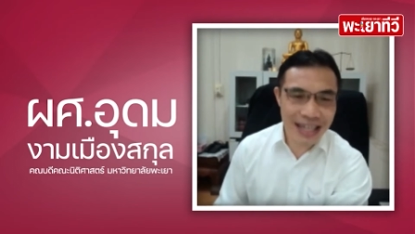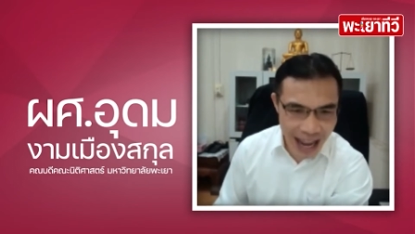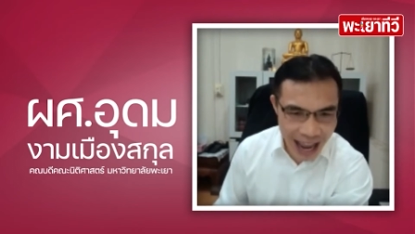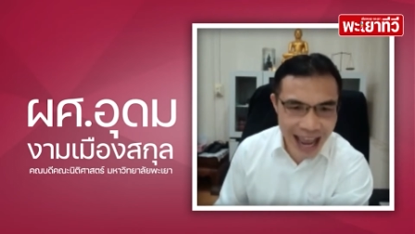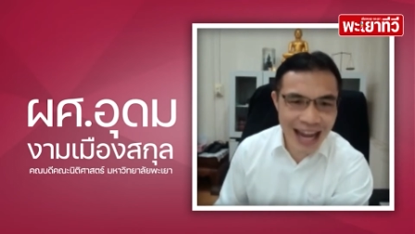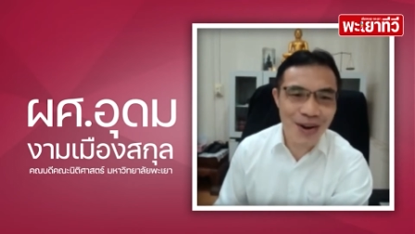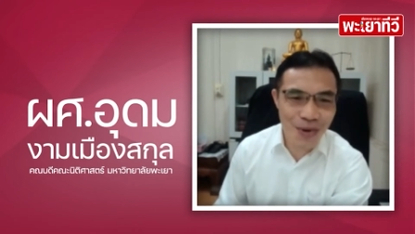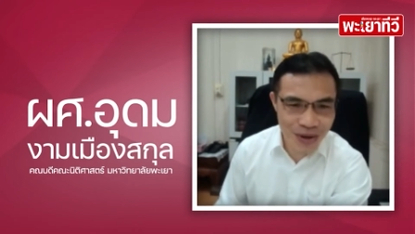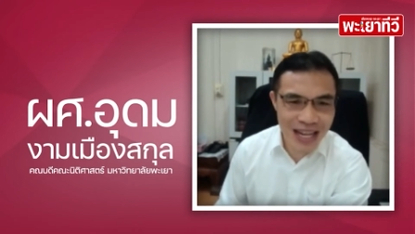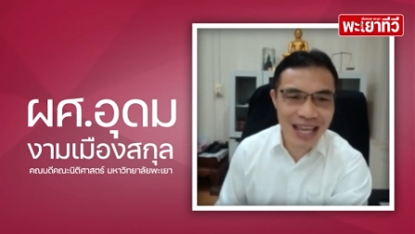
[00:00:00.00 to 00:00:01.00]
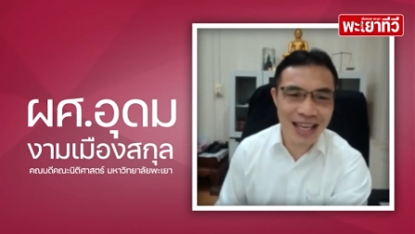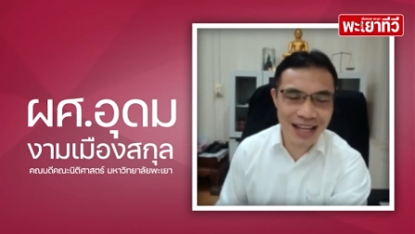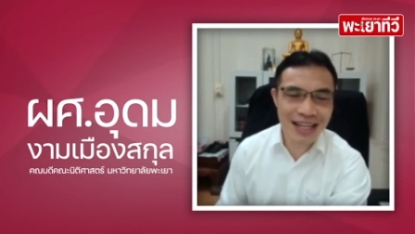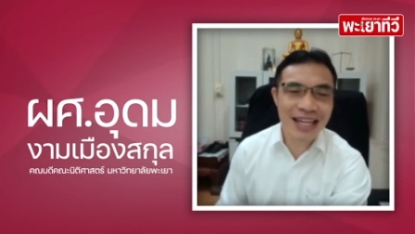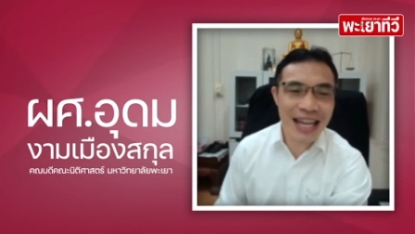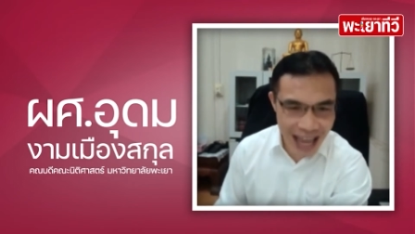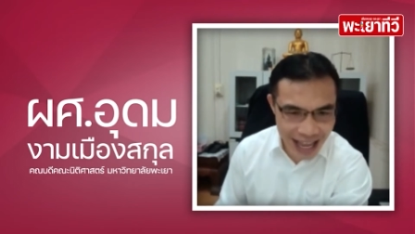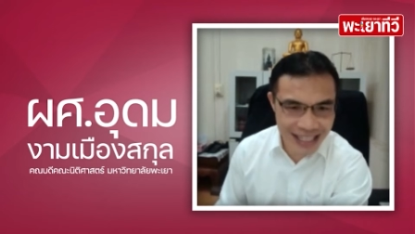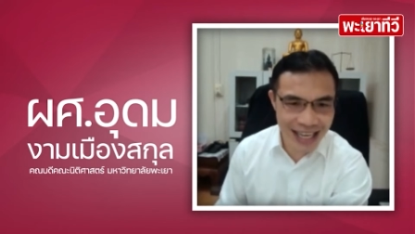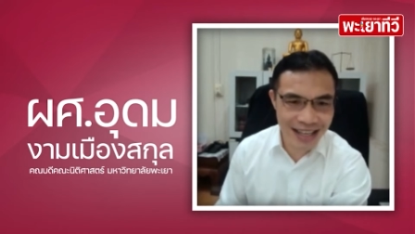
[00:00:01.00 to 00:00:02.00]
แทนลูกหนี้ที่
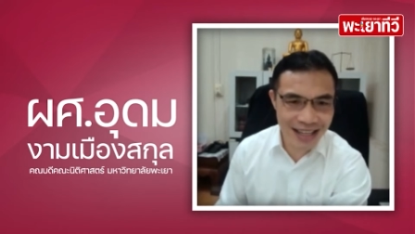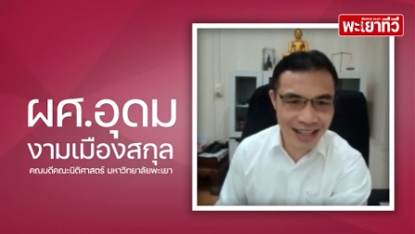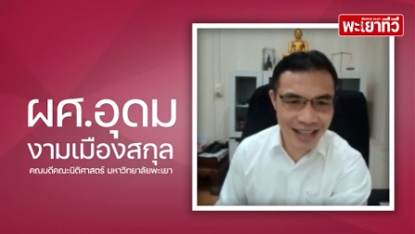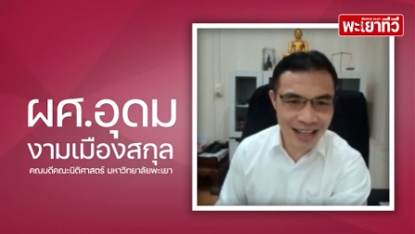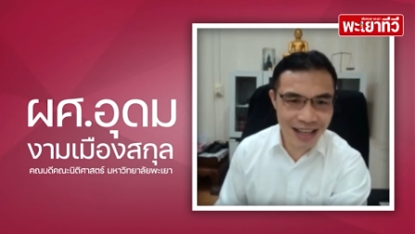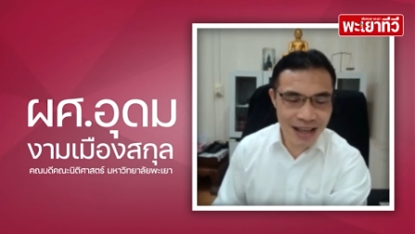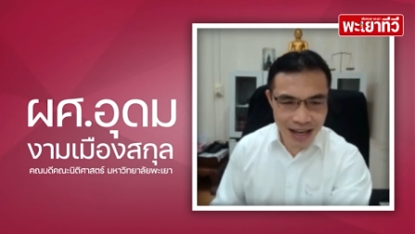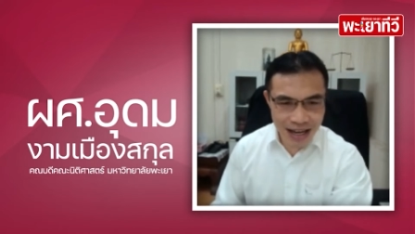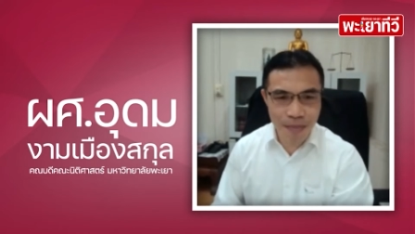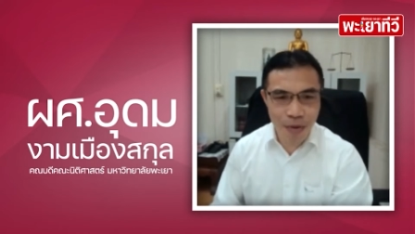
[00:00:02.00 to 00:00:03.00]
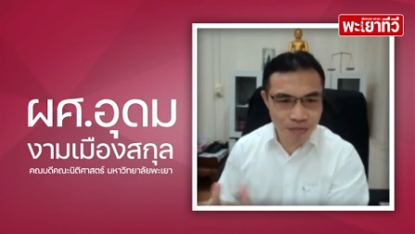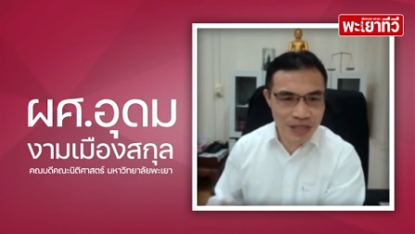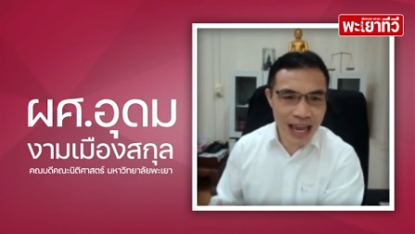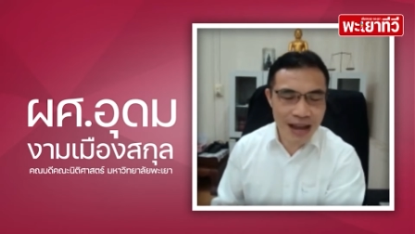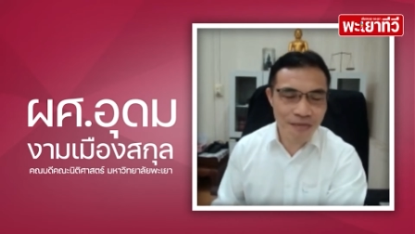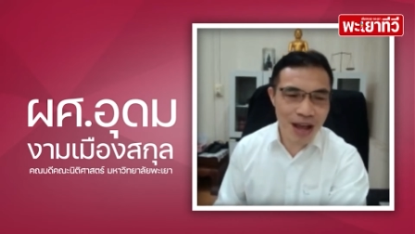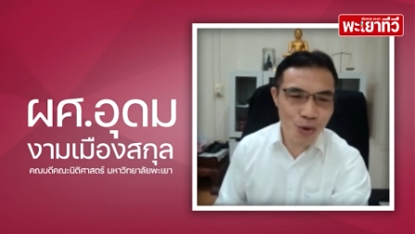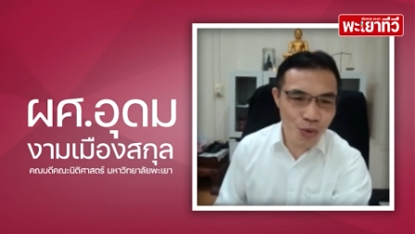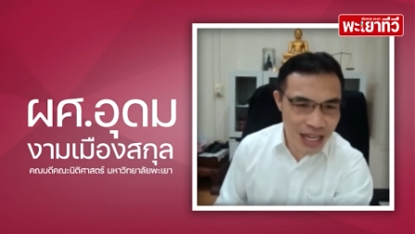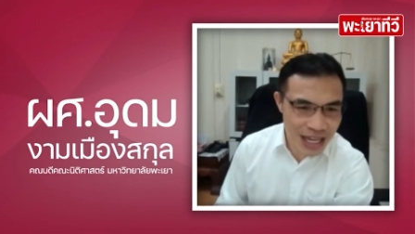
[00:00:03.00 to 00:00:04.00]
แท้จริงนี่ผมใช้คำว่า
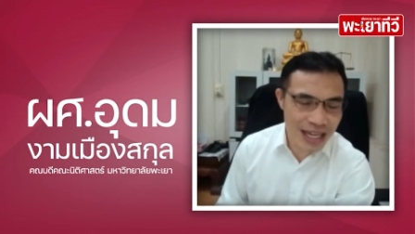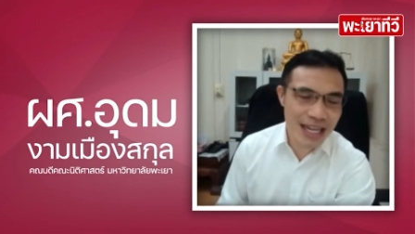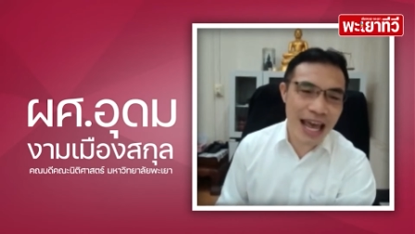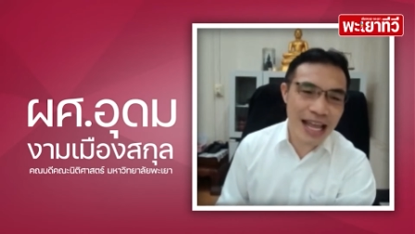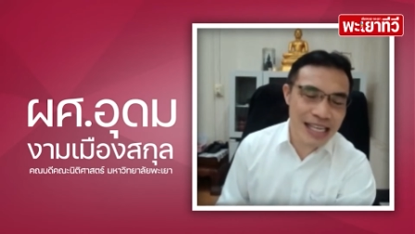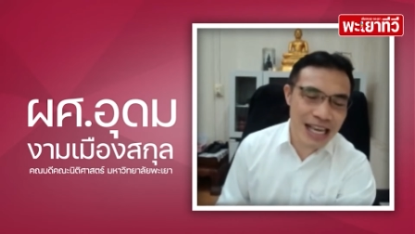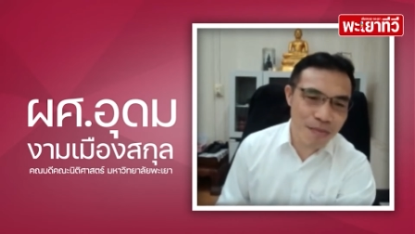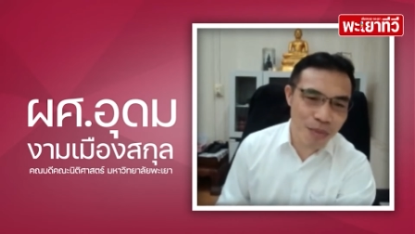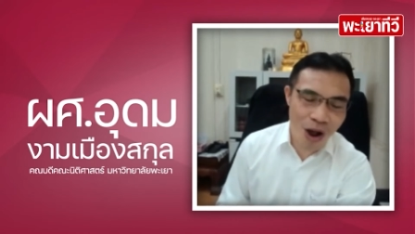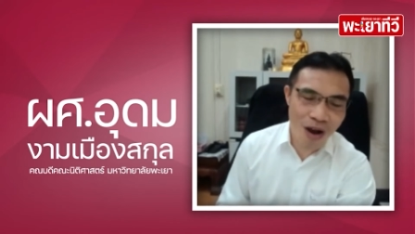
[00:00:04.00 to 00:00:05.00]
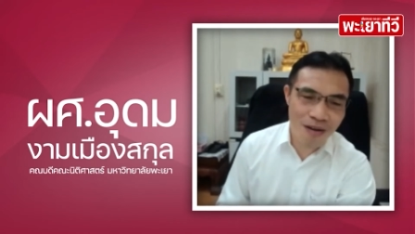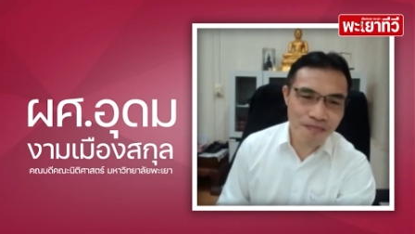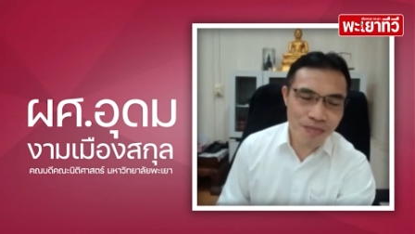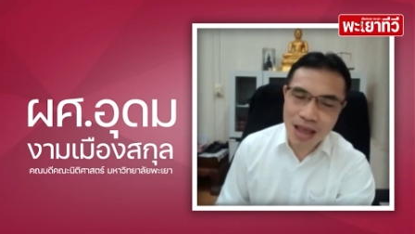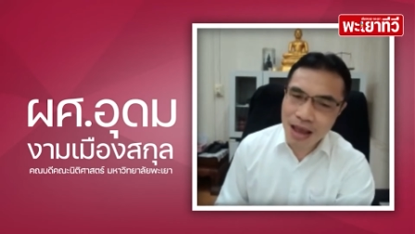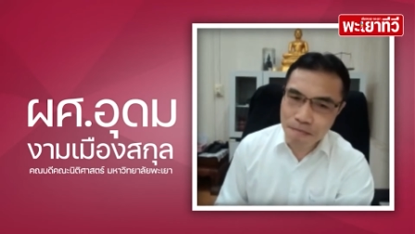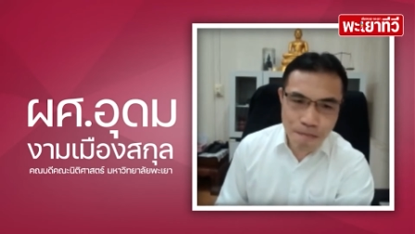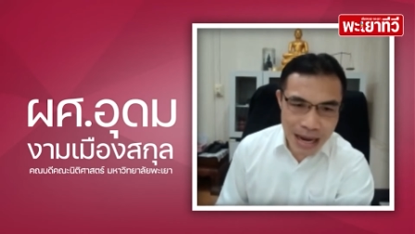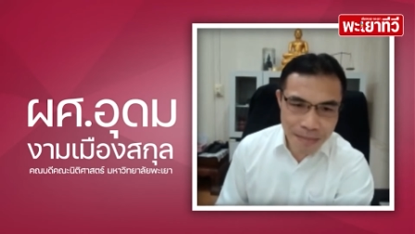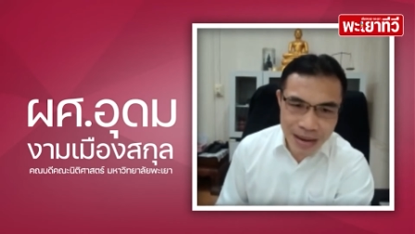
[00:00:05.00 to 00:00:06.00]
ลูกหนี้ที่แท้จริงเพราะ
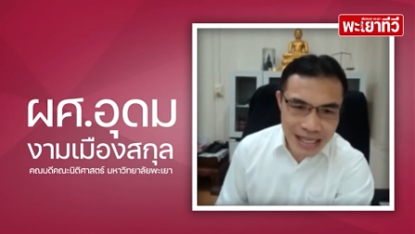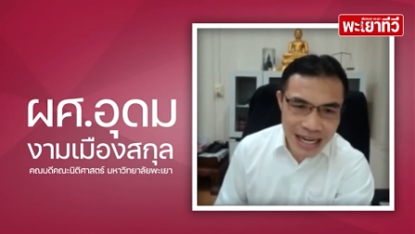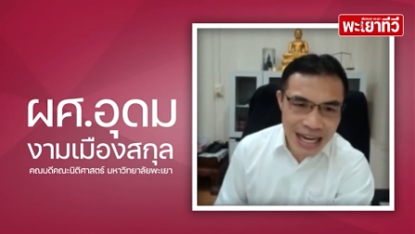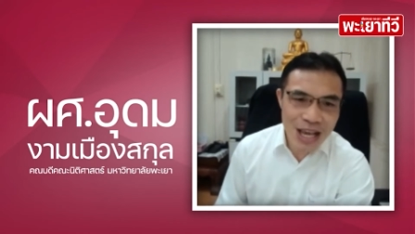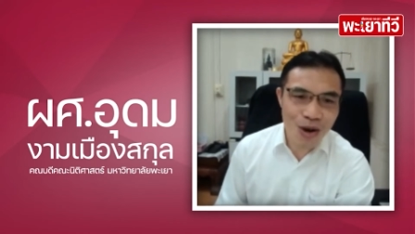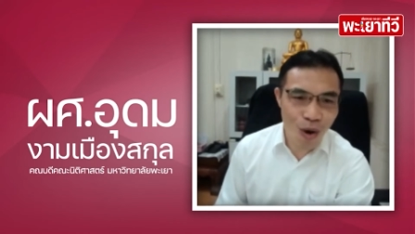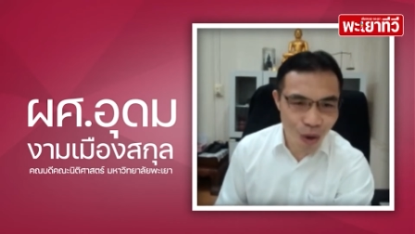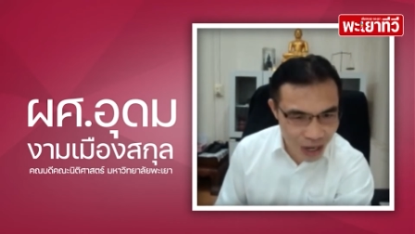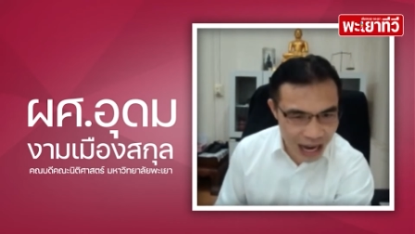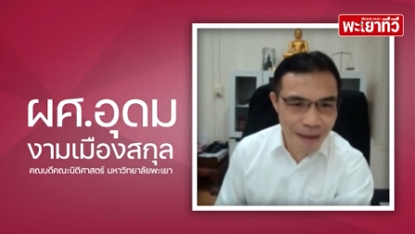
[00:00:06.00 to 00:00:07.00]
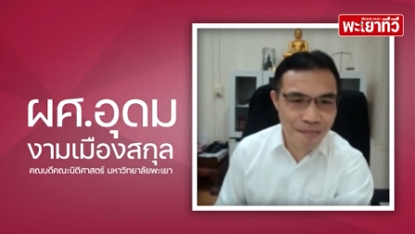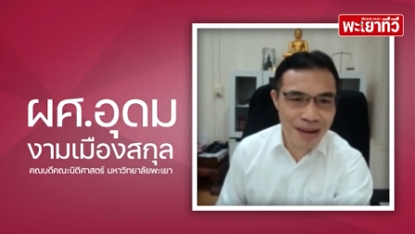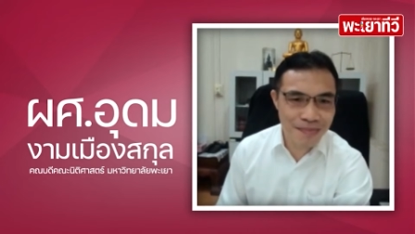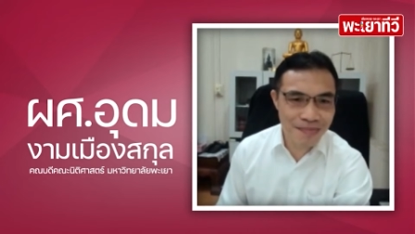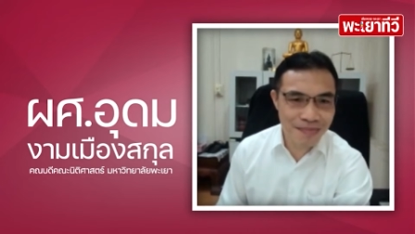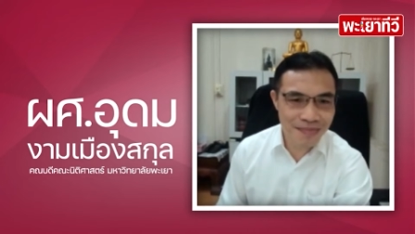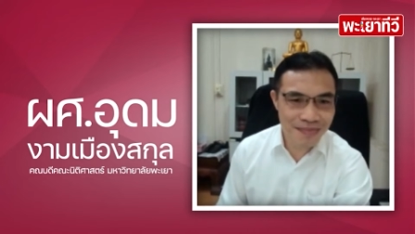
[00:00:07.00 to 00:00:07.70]
มันไม่ใช่หนี้ของคนค้ำครับ